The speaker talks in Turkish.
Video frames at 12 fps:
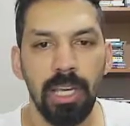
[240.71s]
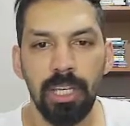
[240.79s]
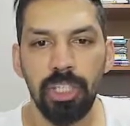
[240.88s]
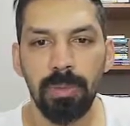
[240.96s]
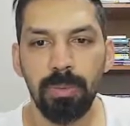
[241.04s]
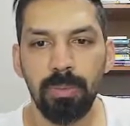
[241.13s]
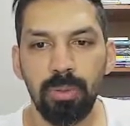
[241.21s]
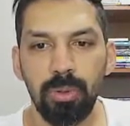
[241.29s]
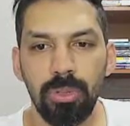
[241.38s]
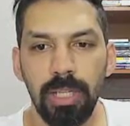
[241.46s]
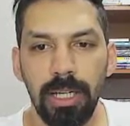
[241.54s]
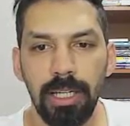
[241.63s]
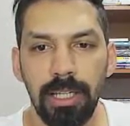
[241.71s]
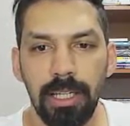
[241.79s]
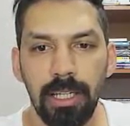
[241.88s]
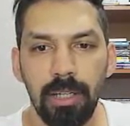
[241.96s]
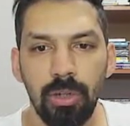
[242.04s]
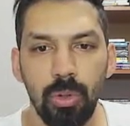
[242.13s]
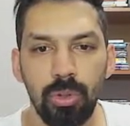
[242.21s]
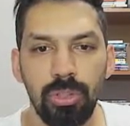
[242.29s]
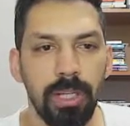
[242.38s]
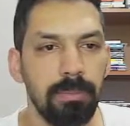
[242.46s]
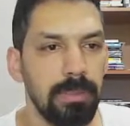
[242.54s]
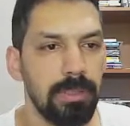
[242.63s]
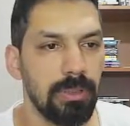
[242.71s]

Şimdi burada hocam